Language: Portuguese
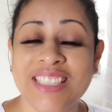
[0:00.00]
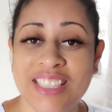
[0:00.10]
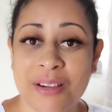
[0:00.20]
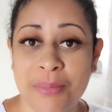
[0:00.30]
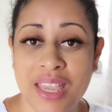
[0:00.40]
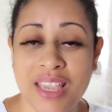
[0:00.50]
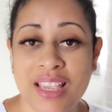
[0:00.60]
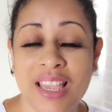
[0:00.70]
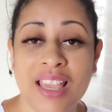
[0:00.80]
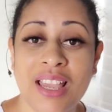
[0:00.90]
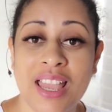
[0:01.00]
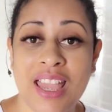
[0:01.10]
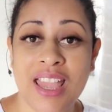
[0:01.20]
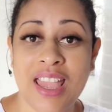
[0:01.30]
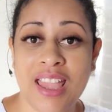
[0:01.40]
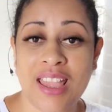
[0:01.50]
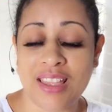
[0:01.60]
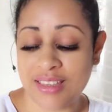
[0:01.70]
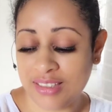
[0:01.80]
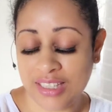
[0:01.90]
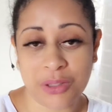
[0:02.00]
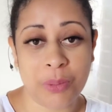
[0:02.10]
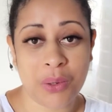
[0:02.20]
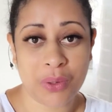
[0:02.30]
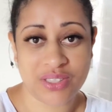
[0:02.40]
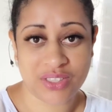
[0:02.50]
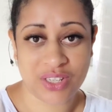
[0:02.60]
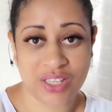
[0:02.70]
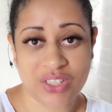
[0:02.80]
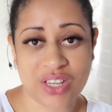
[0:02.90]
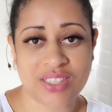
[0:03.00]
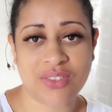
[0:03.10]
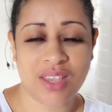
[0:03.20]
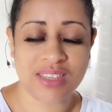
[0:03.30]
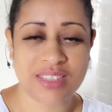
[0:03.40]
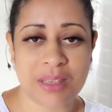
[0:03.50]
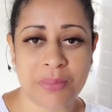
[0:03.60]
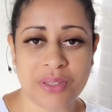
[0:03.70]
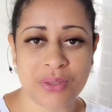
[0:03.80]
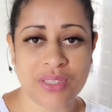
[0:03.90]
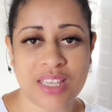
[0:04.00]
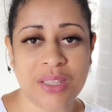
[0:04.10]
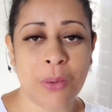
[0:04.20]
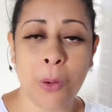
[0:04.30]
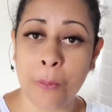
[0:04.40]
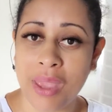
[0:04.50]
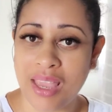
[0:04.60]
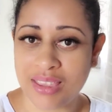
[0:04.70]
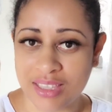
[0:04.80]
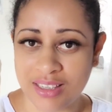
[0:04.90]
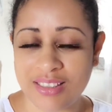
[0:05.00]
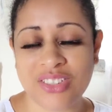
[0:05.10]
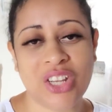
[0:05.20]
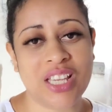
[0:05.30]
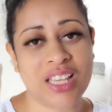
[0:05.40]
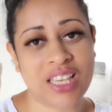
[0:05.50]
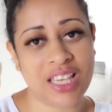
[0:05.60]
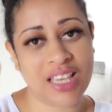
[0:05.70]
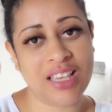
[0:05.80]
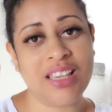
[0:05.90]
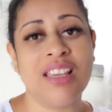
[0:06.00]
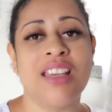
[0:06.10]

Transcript: Também é, uma coisa, gente, às vezes tem pessoas que não comenta, chega aqui,